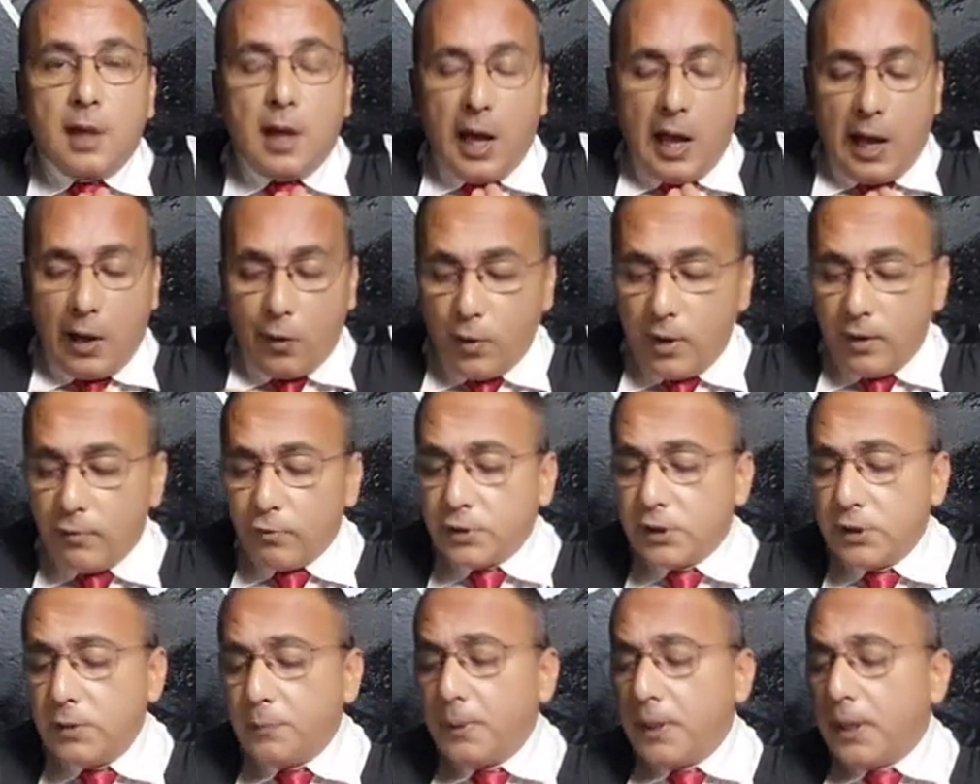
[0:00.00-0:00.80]
Agora
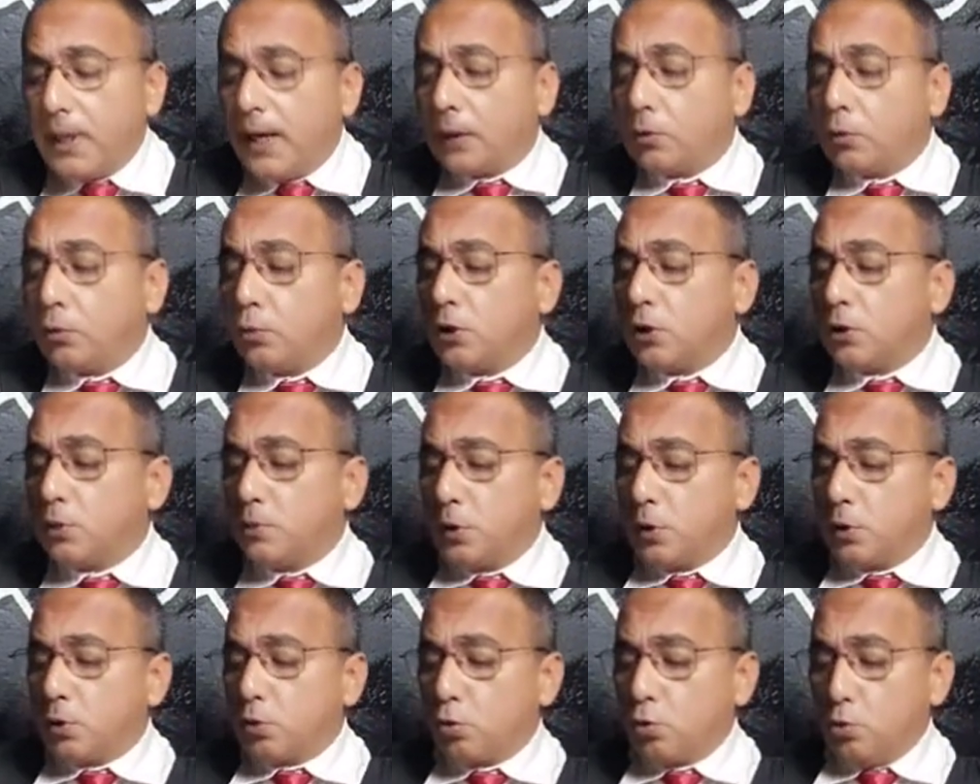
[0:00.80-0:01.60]
você pegar duas
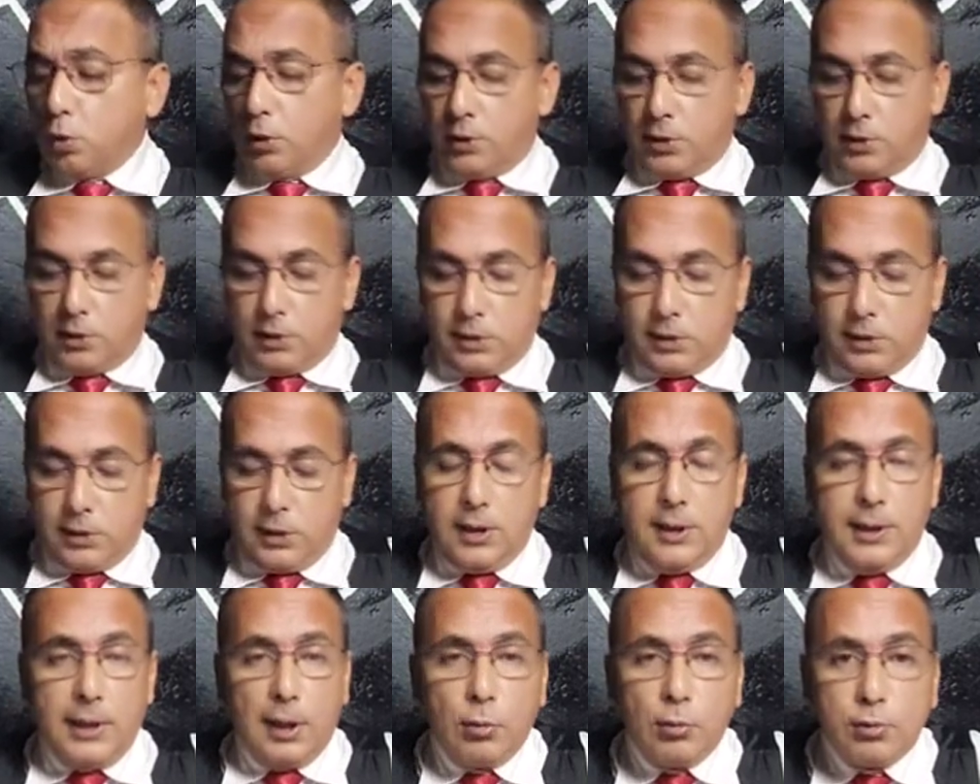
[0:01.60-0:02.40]
pessoas
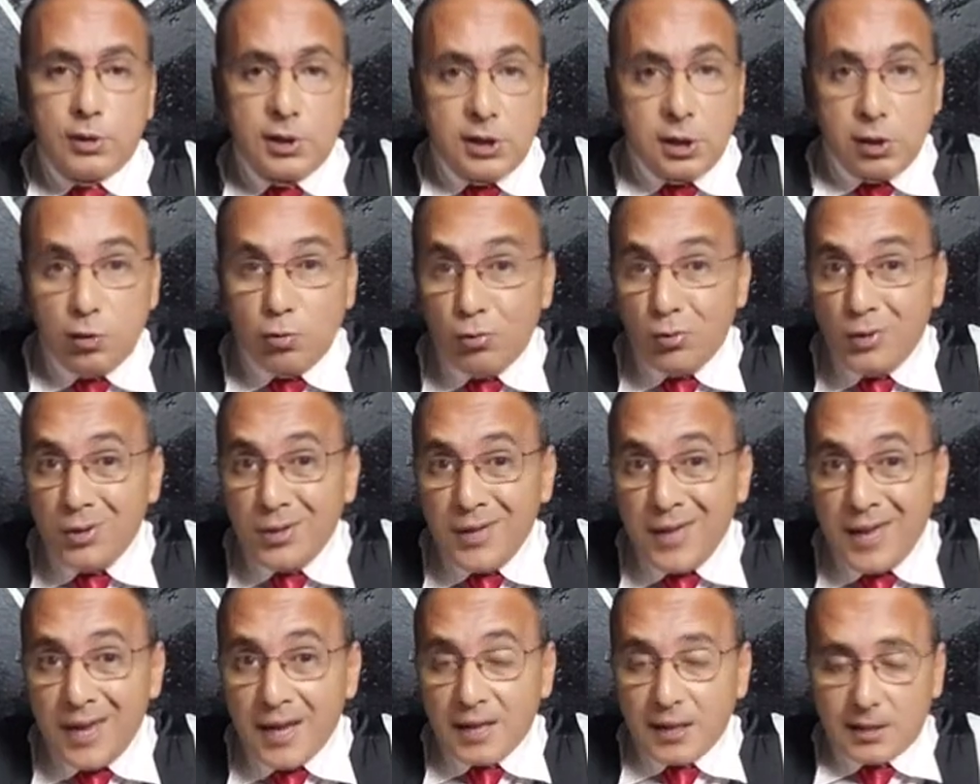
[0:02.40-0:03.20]
que não se
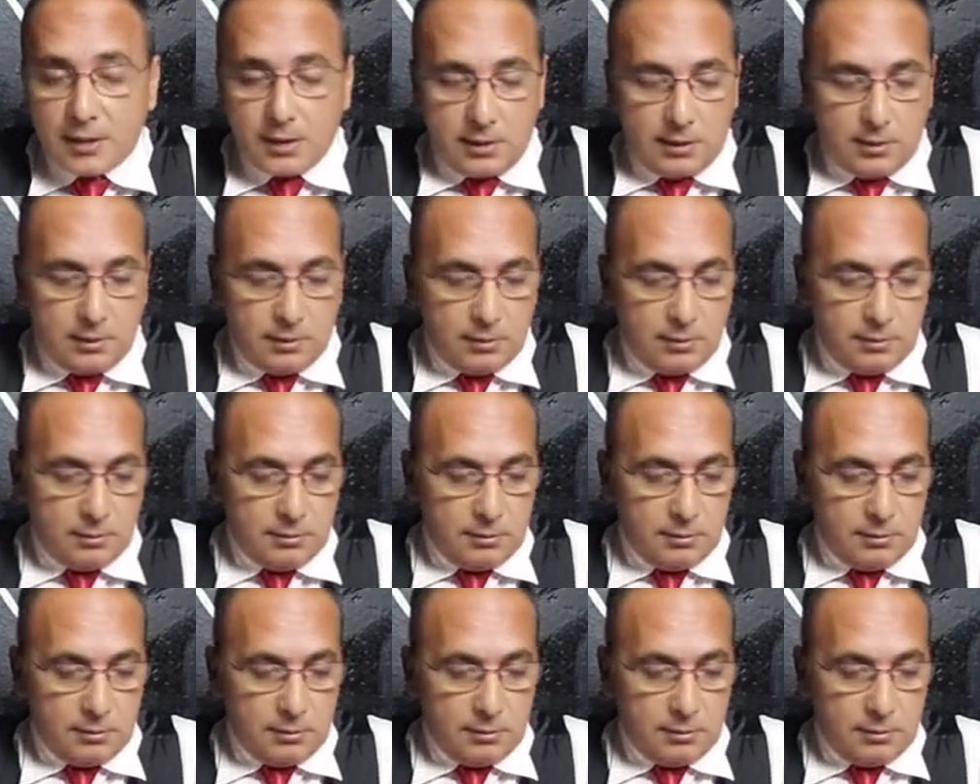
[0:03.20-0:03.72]
conhecem